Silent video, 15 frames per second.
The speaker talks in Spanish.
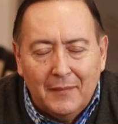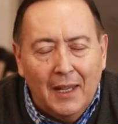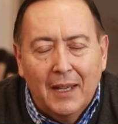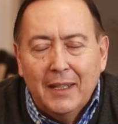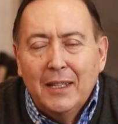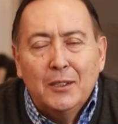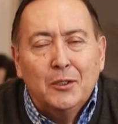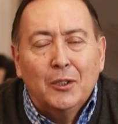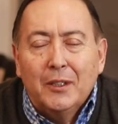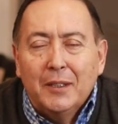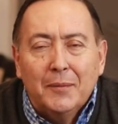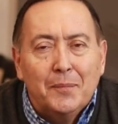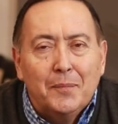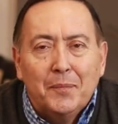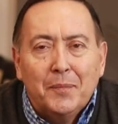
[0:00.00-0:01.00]
aquí estoy,
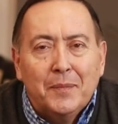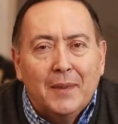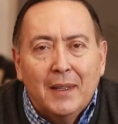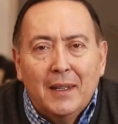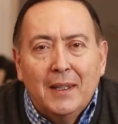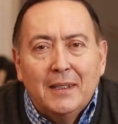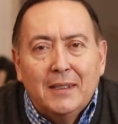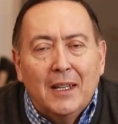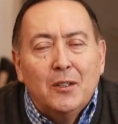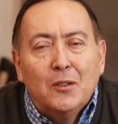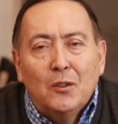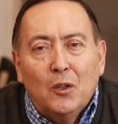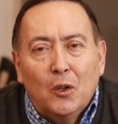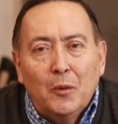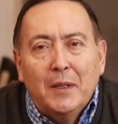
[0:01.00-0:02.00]

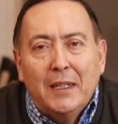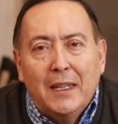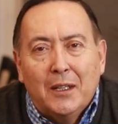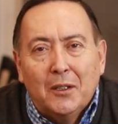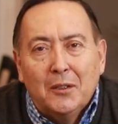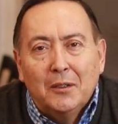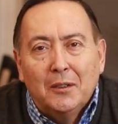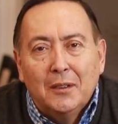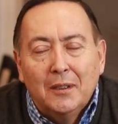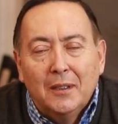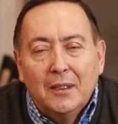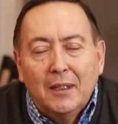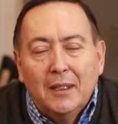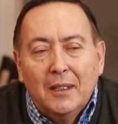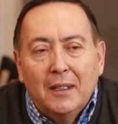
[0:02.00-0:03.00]
Señor, obedezco.
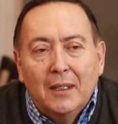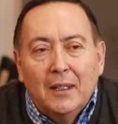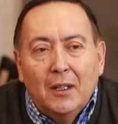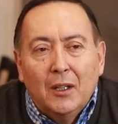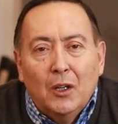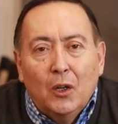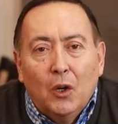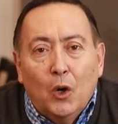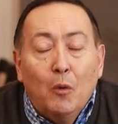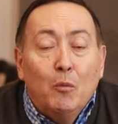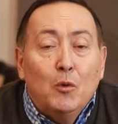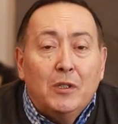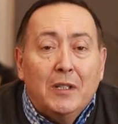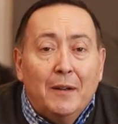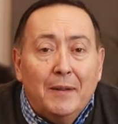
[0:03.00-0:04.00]
O
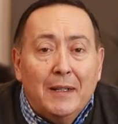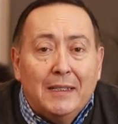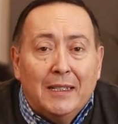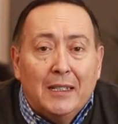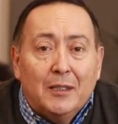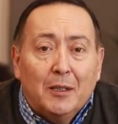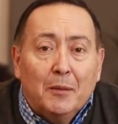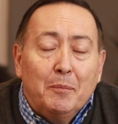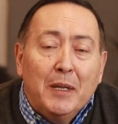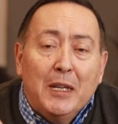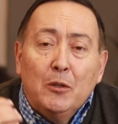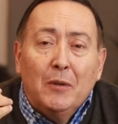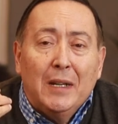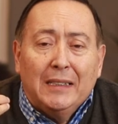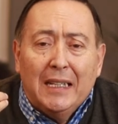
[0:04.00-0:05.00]
muchas veces
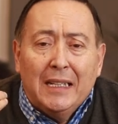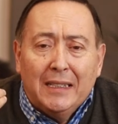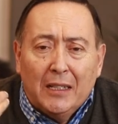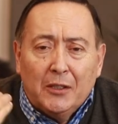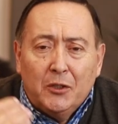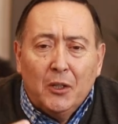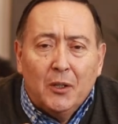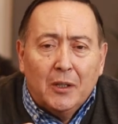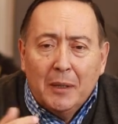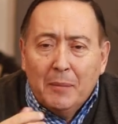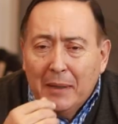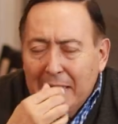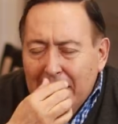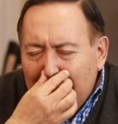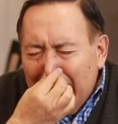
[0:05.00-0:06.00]
viene una tentación que
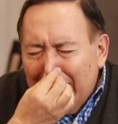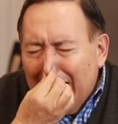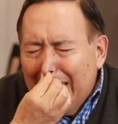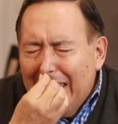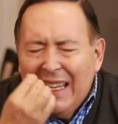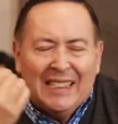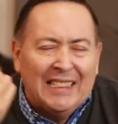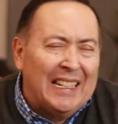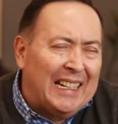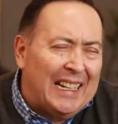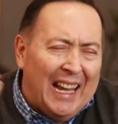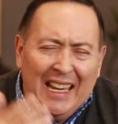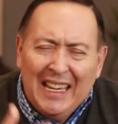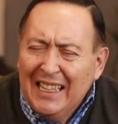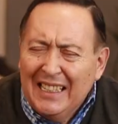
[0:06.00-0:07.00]
parece que te quiere hacer
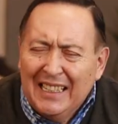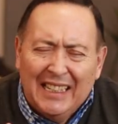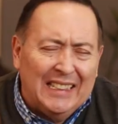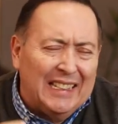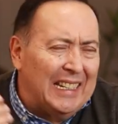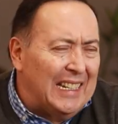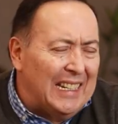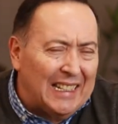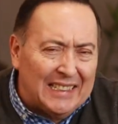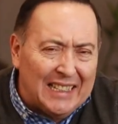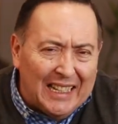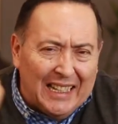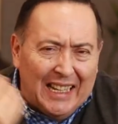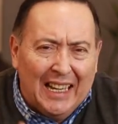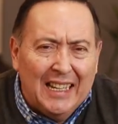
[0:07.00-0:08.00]
caer, que te quiere
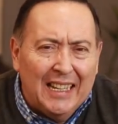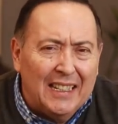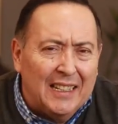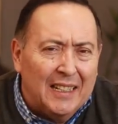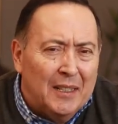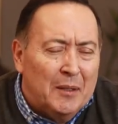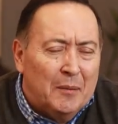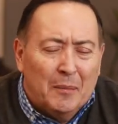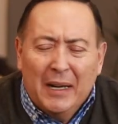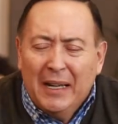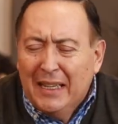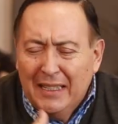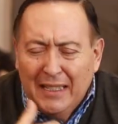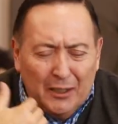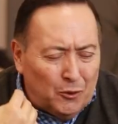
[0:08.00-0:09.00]
hacer caer para
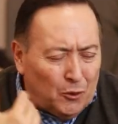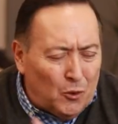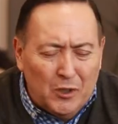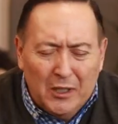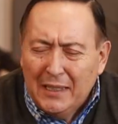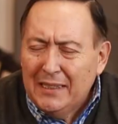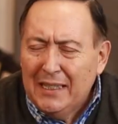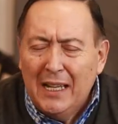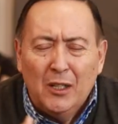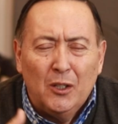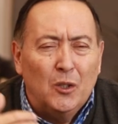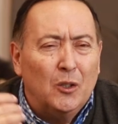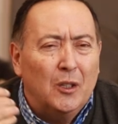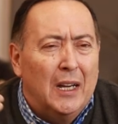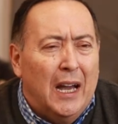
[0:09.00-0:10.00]
que destruyas
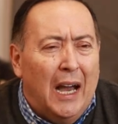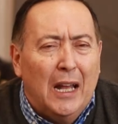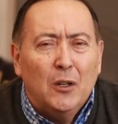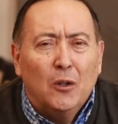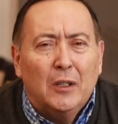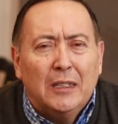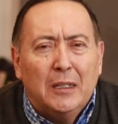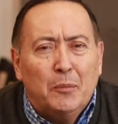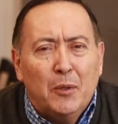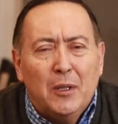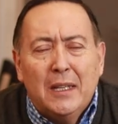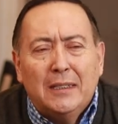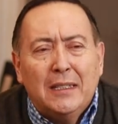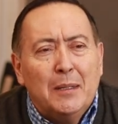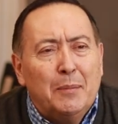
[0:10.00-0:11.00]
algo, algo que te
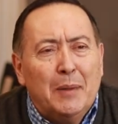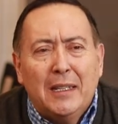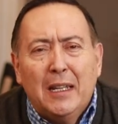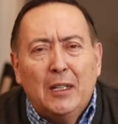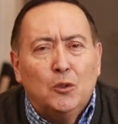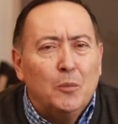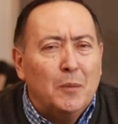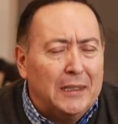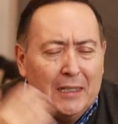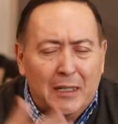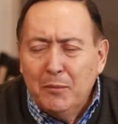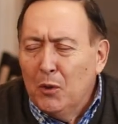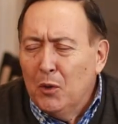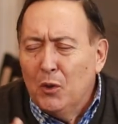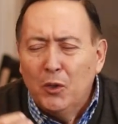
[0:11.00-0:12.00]
puede hacer perder tu
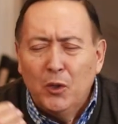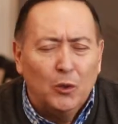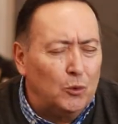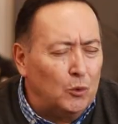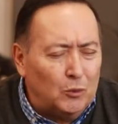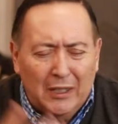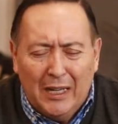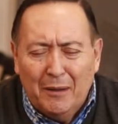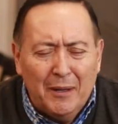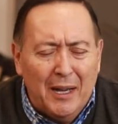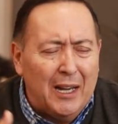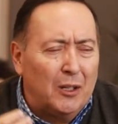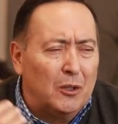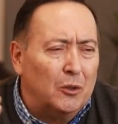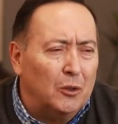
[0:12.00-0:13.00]
matrimonio, tu
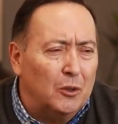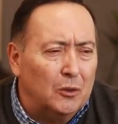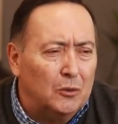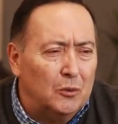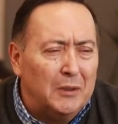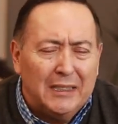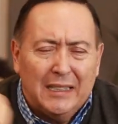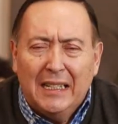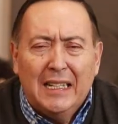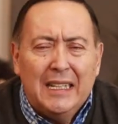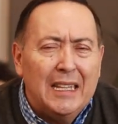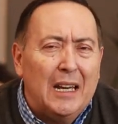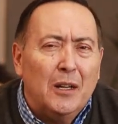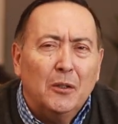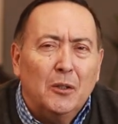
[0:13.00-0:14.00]
trabajo, tu
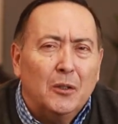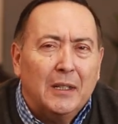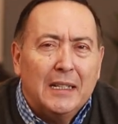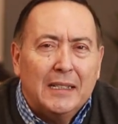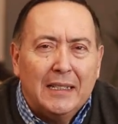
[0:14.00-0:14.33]
integridad o lo que